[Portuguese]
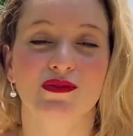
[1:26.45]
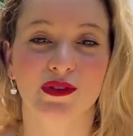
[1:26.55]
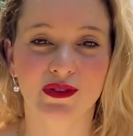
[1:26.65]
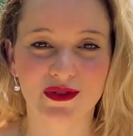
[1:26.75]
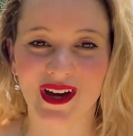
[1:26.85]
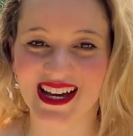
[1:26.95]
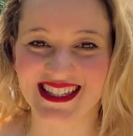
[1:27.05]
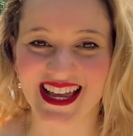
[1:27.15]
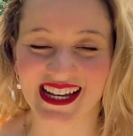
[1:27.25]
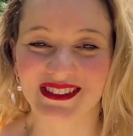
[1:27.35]
Nos fundos do
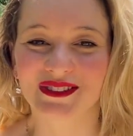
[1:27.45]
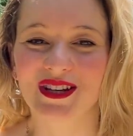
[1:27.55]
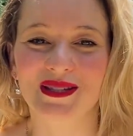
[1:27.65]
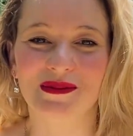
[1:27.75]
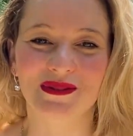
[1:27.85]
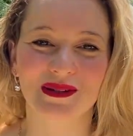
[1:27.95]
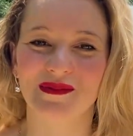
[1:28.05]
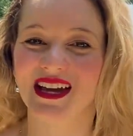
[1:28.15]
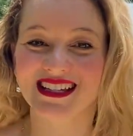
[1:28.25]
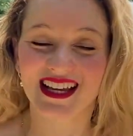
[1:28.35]
castelo, nós temos
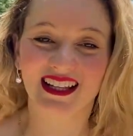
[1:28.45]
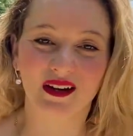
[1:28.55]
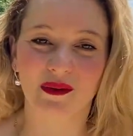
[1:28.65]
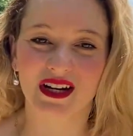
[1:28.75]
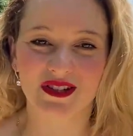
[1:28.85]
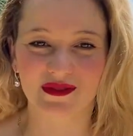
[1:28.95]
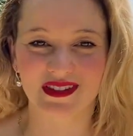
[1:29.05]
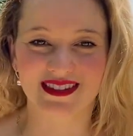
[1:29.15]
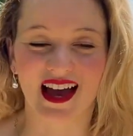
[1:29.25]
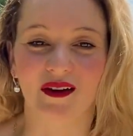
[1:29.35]
também essa lagoa
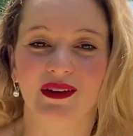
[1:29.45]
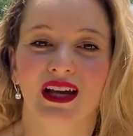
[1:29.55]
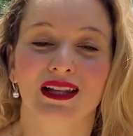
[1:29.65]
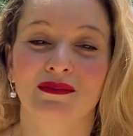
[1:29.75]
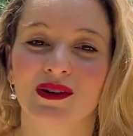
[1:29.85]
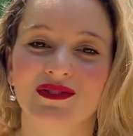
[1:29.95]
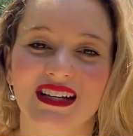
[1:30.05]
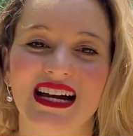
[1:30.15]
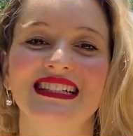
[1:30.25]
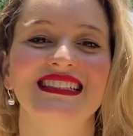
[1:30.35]
artificial, em alemão Der